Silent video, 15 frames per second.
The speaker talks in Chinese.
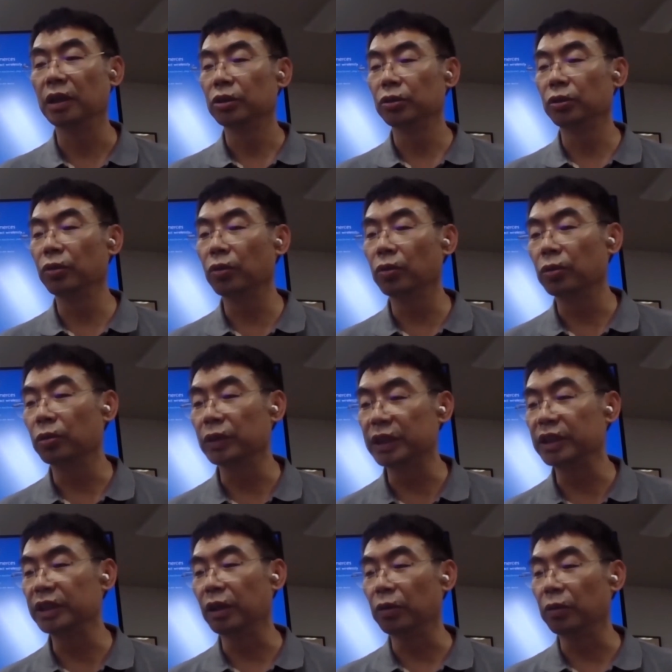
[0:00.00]
对于我
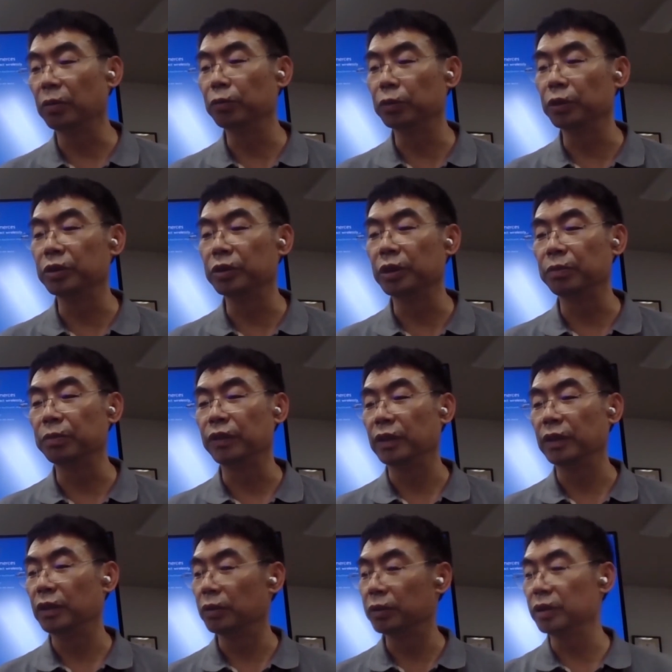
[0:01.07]
先讲我们物流这部分，
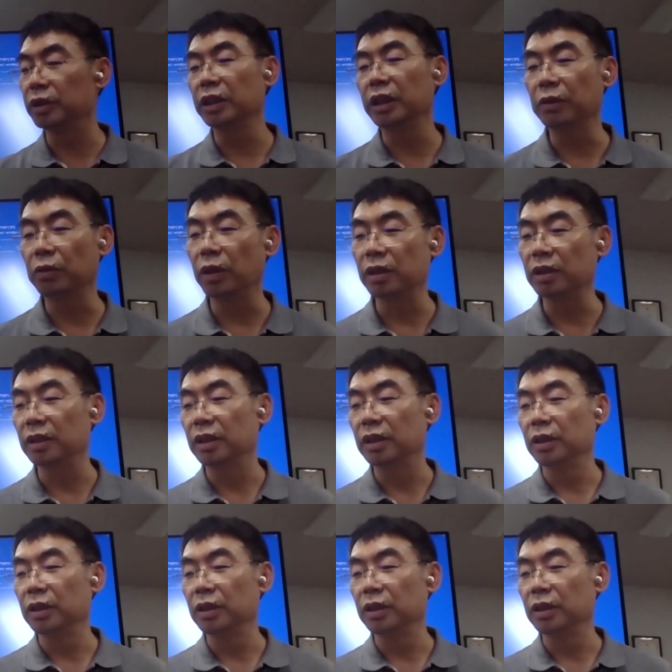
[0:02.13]
我觉得这一块呢，